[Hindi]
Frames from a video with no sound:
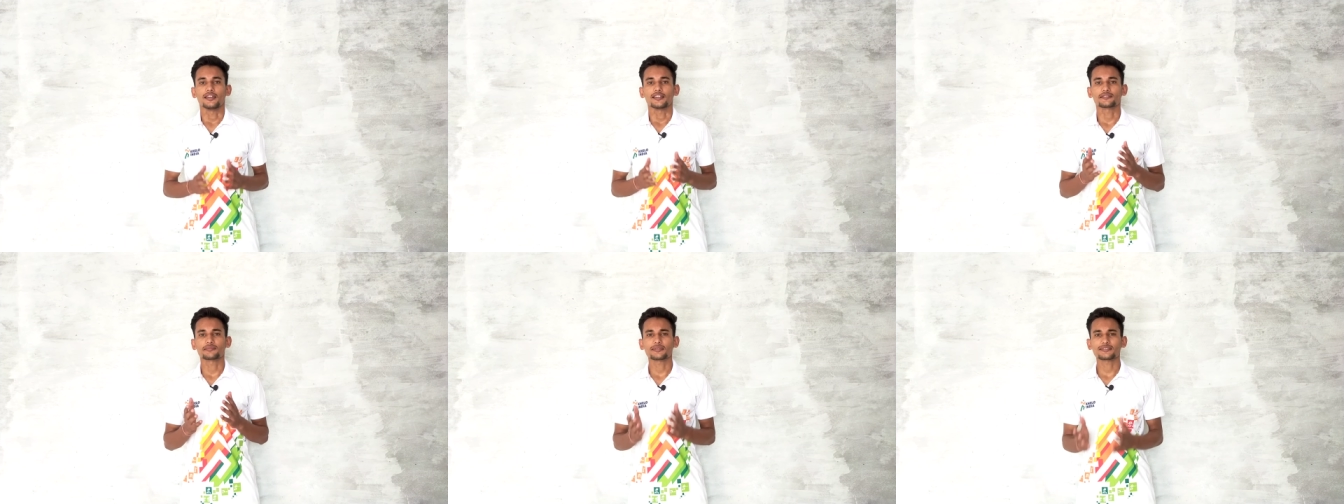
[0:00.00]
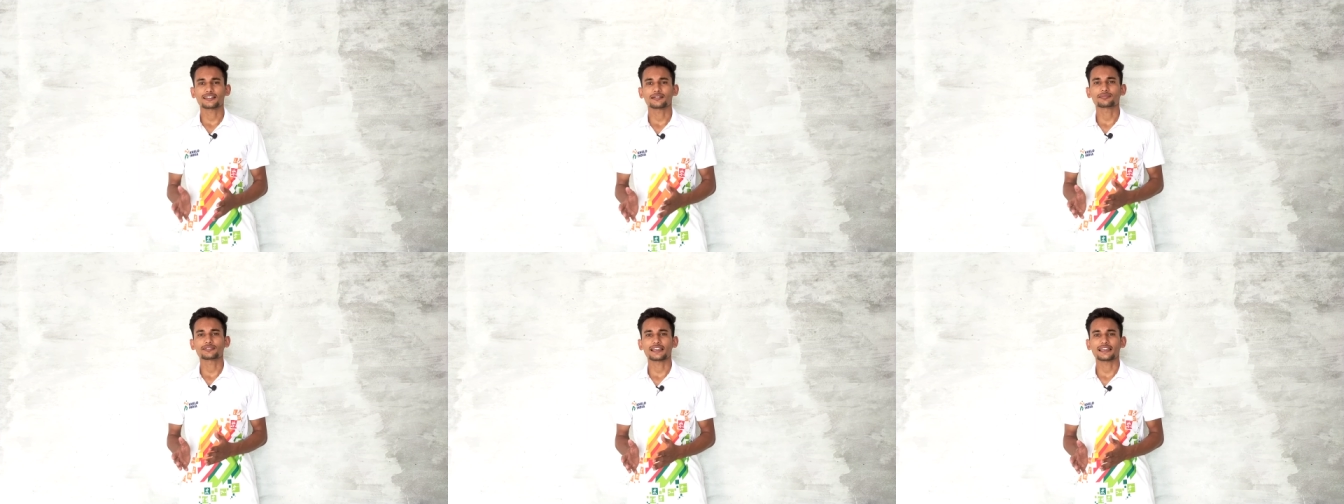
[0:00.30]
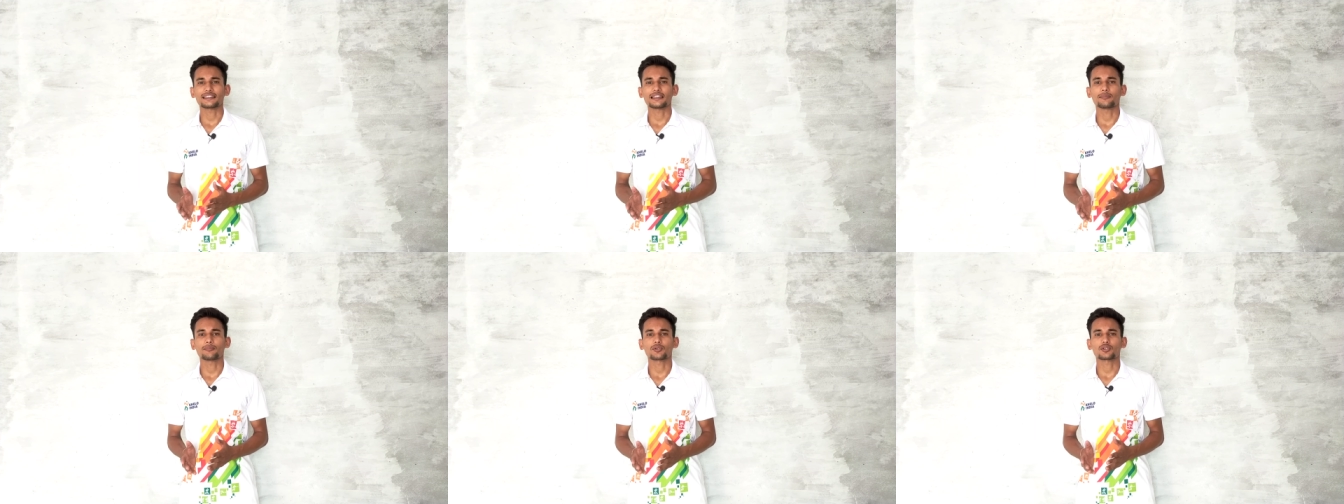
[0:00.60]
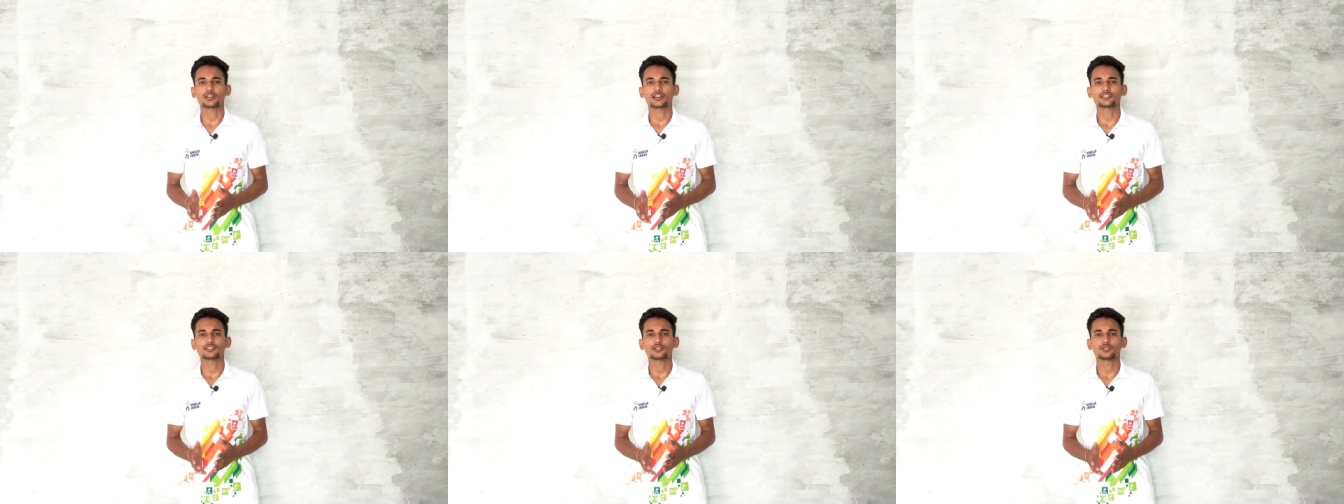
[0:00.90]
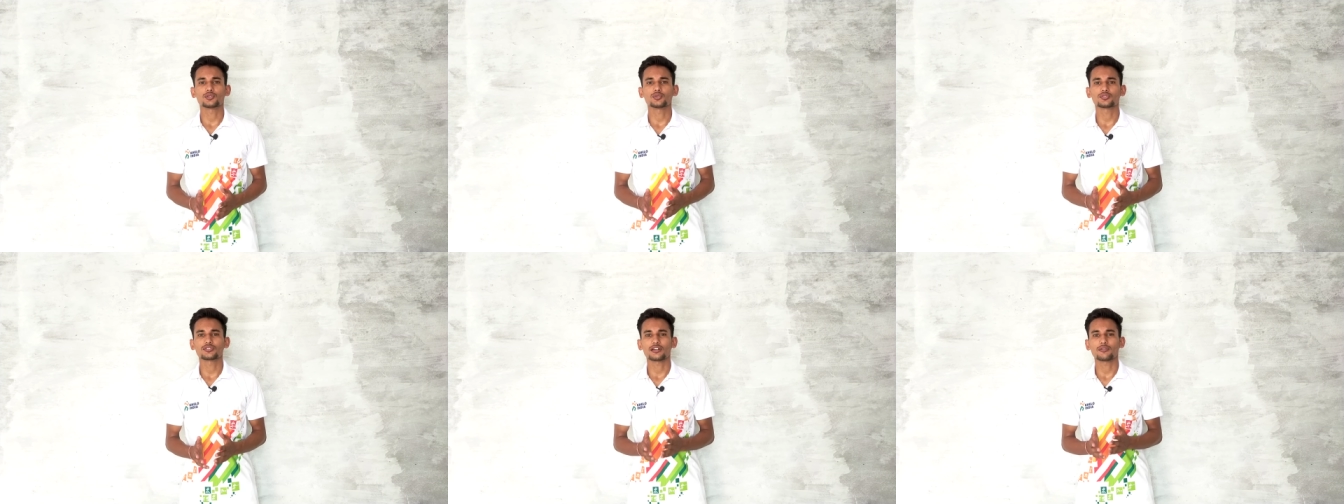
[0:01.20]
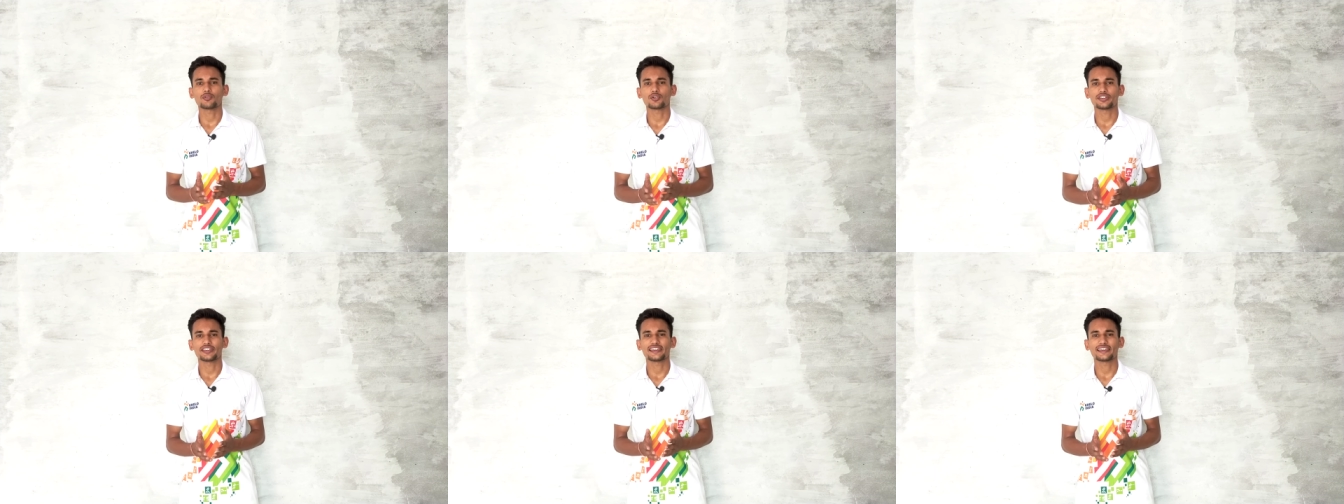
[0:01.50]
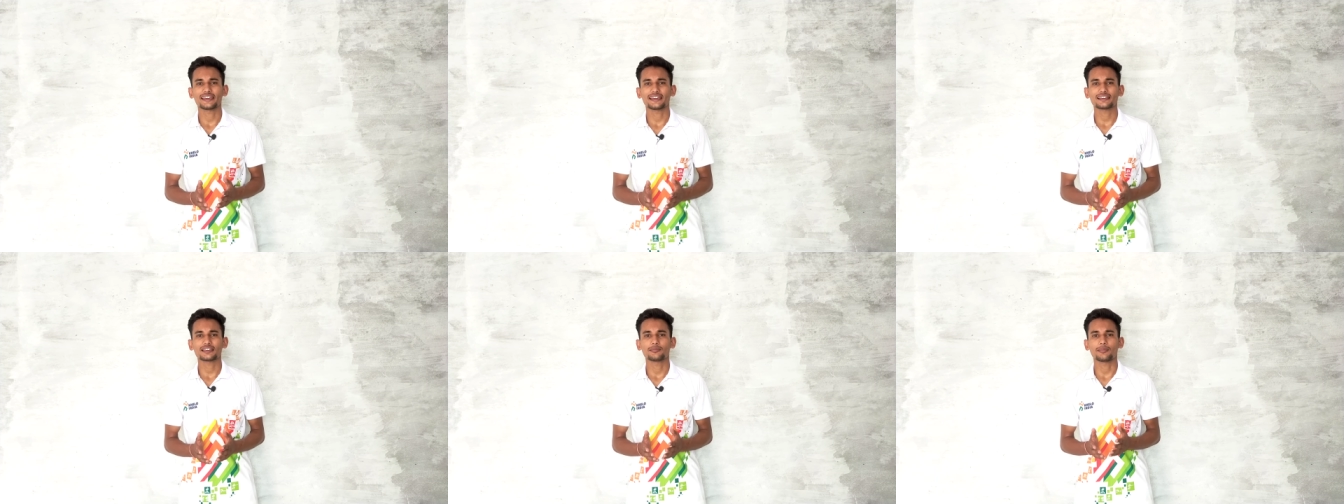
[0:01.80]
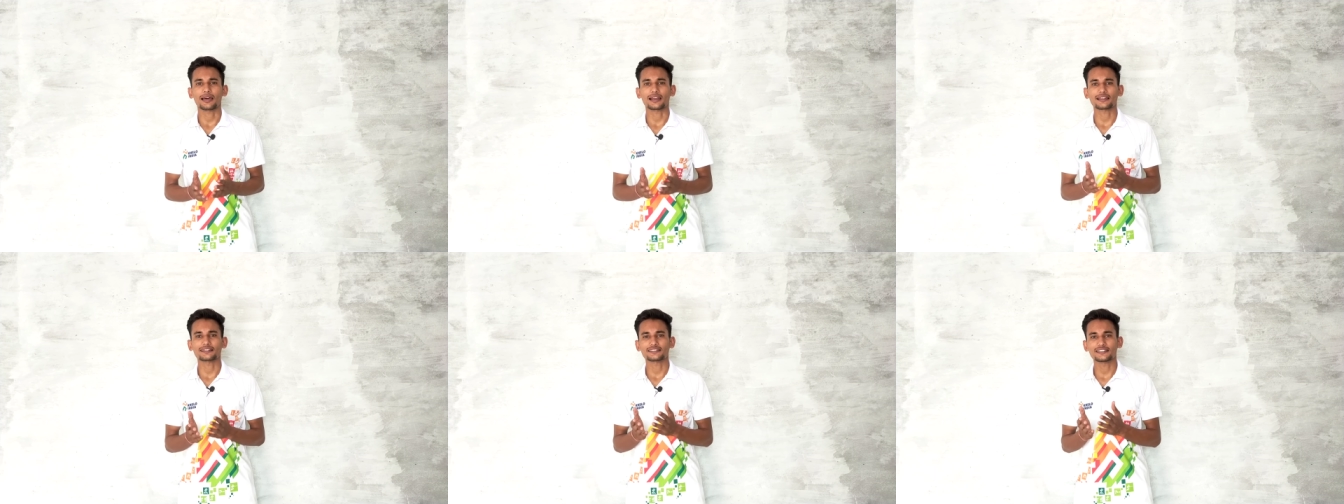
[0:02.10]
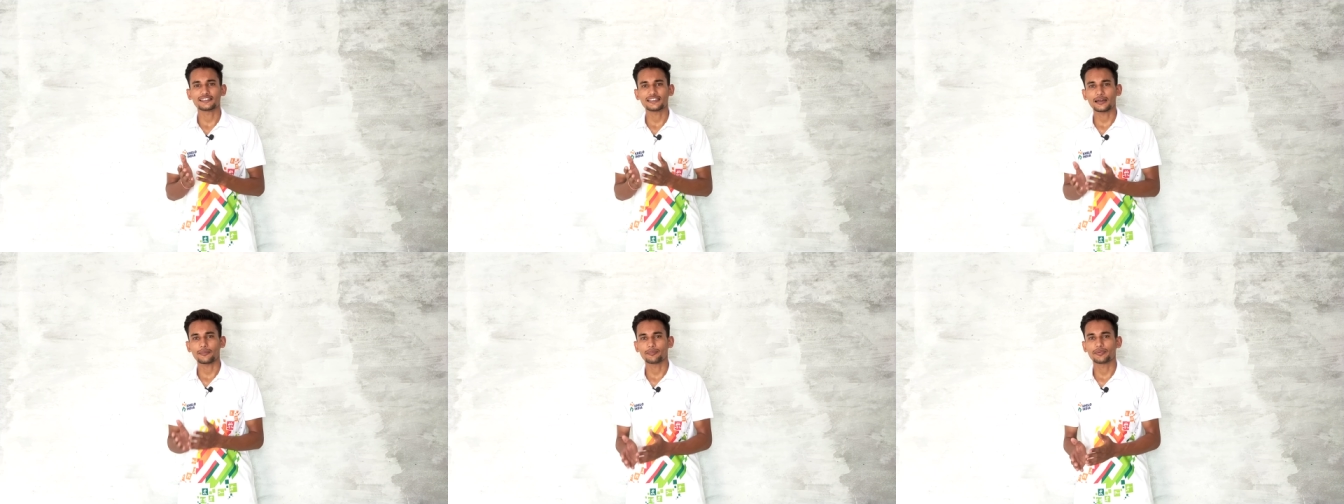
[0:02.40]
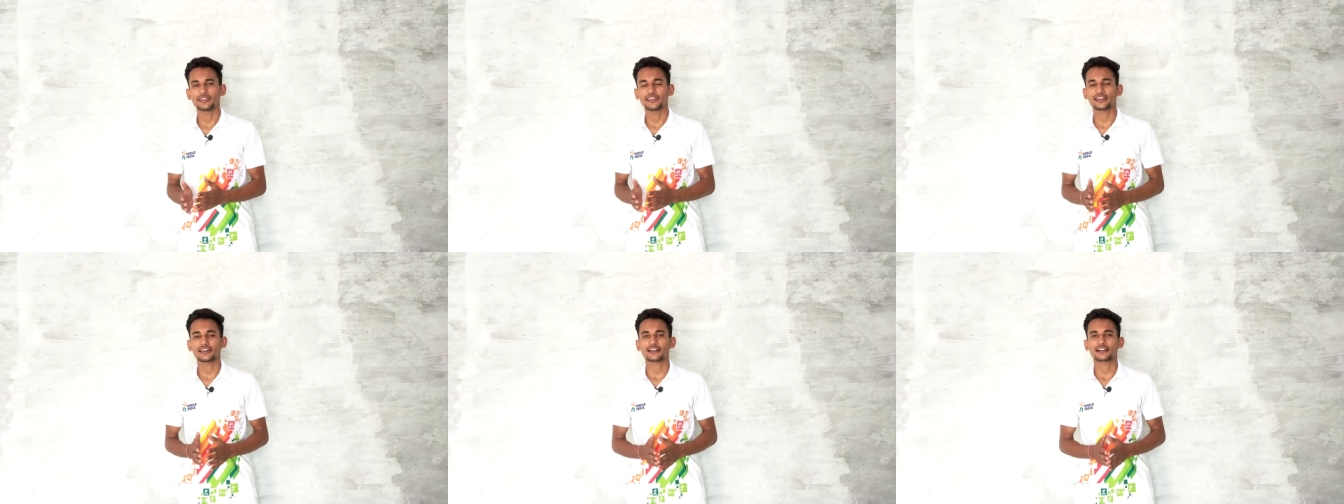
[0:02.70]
इसमें सबसे ज़्यादा इंपॉर्टेंट जो न्यूज़ है वो ये है कि मान के चलिए आप बीए